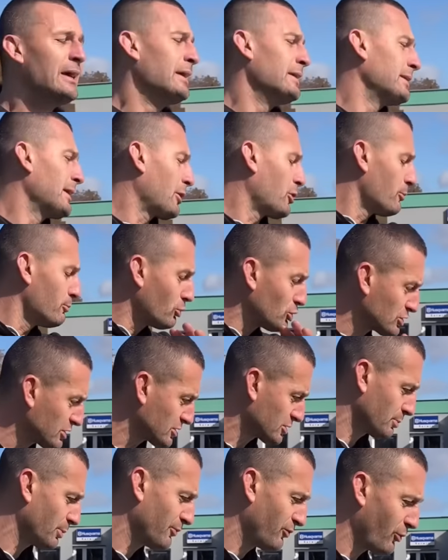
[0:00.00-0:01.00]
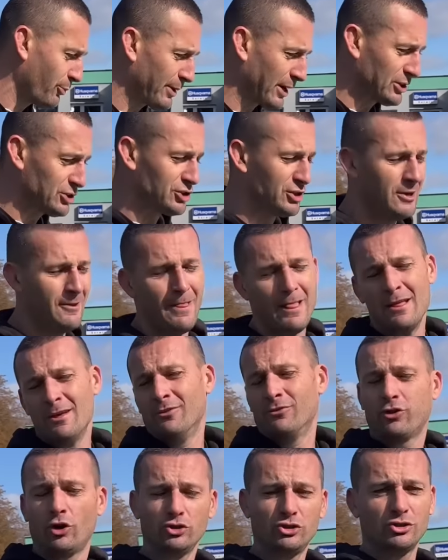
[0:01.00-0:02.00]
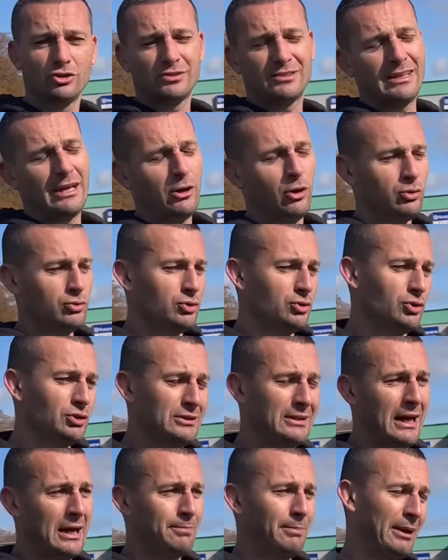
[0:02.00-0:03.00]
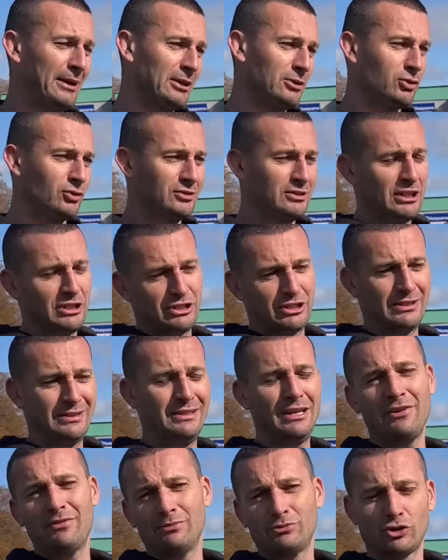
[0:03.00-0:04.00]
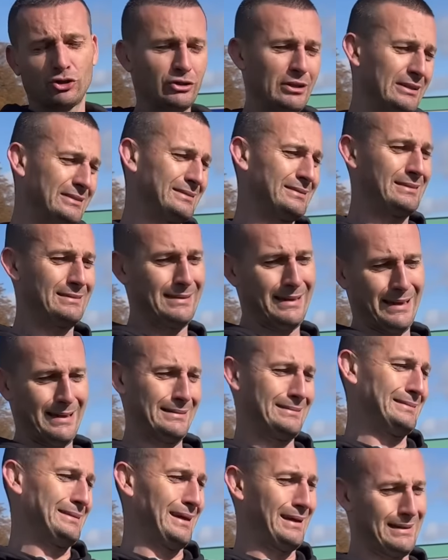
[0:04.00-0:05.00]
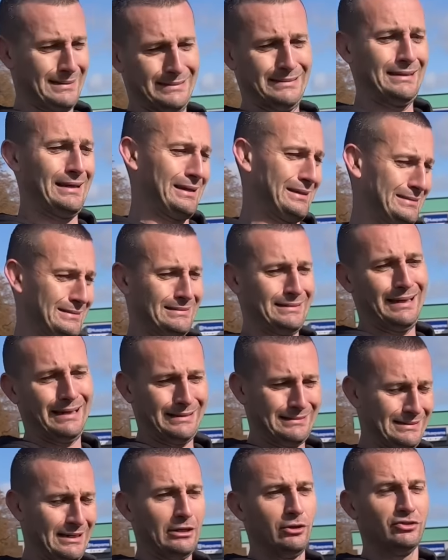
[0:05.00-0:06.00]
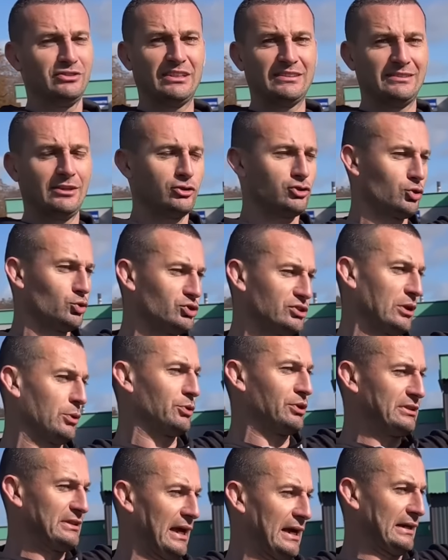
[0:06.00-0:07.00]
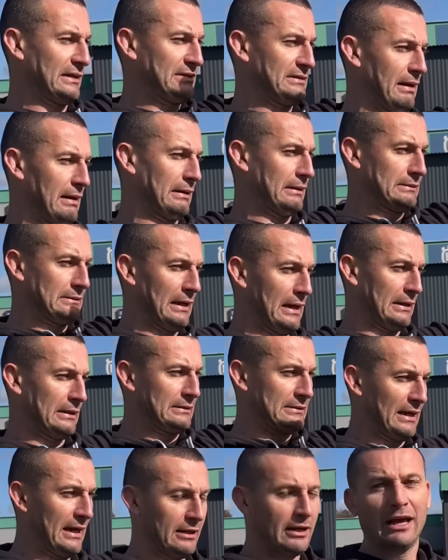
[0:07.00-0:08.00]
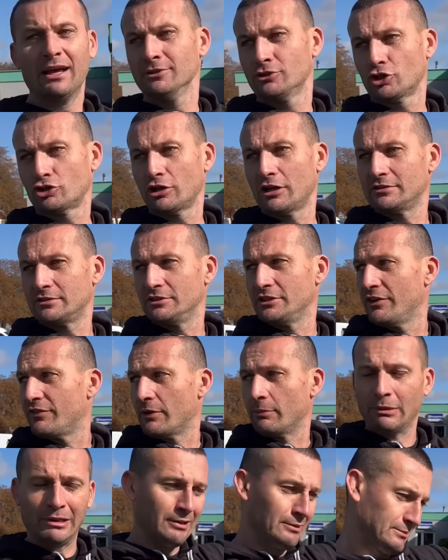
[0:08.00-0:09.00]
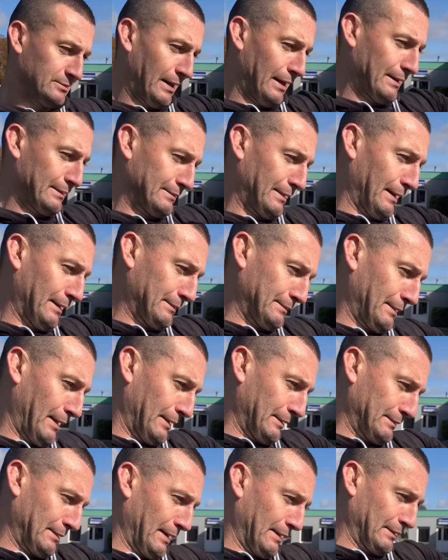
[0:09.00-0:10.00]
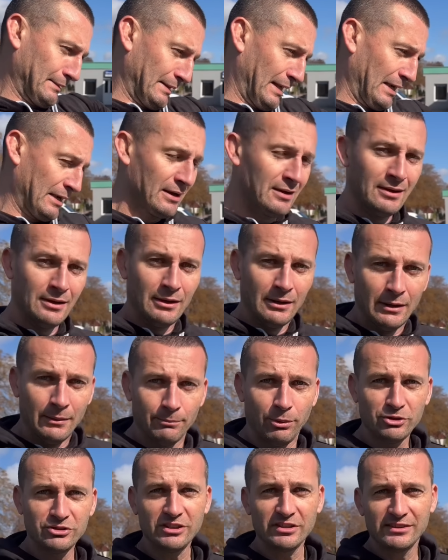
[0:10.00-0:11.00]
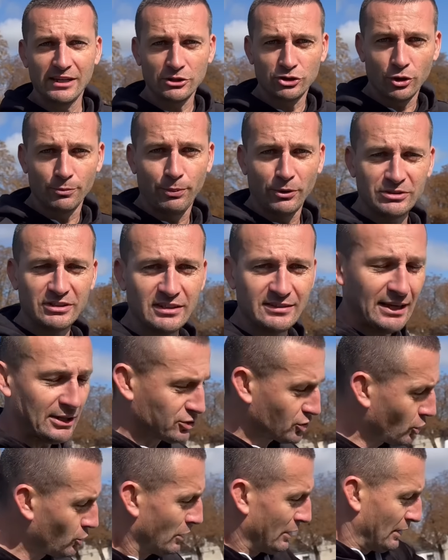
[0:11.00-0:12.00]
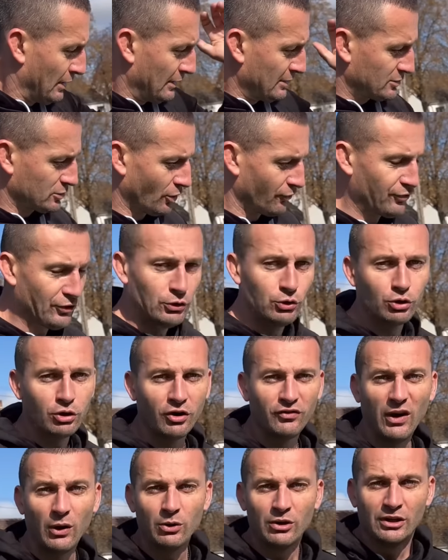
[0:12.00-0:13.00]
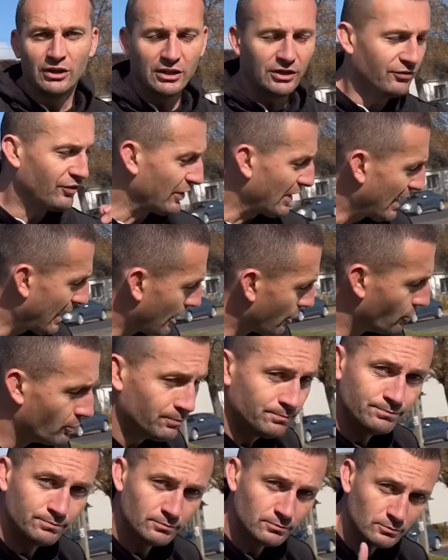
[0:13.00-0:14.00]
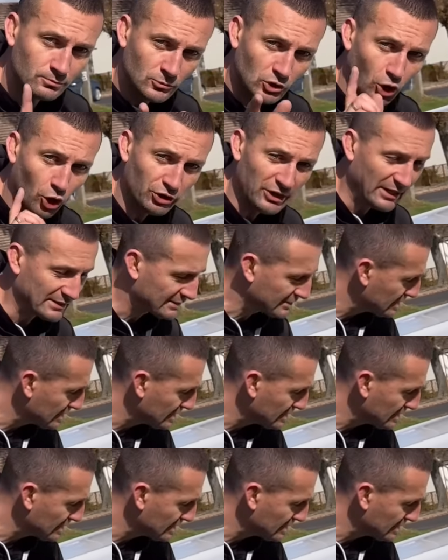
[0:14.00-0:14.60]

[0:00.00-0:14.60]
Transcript: jaką można sobie wyobrazić wchodzi do salonu i oni tak, panie to chcesz, nie wiem co to jest, chcę, chcę, chcę, chcę, chcę i no zaznaczą strzałki, tak, tak, tak, tak, co to jest, nie wiem, tak, tak, tak, tak, tak. Pozaznaczał, pozaznaczał, skonfigurował i wyjechał. Koniec.